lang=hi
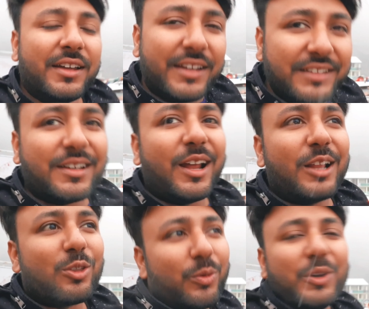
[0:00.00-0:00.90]
नहीं चला
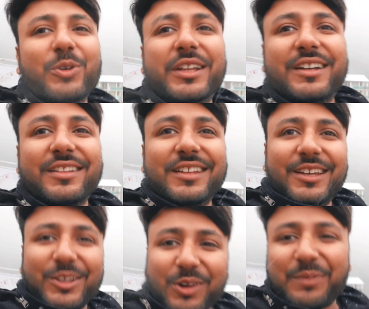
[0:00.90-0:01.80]
तो भी कोई दिक्कत नहीं
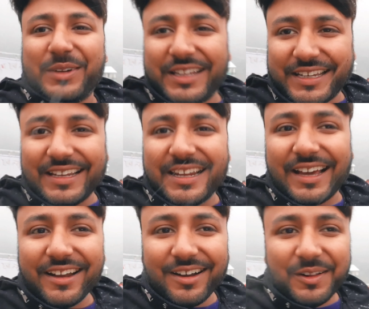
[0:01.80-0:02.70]
है तो आपने देख ही लिया
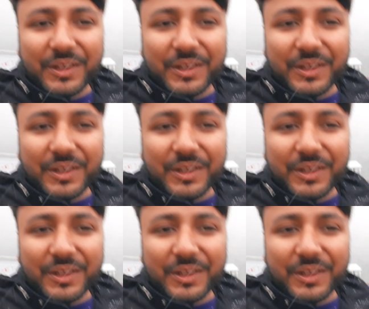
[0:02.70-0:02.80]
है ना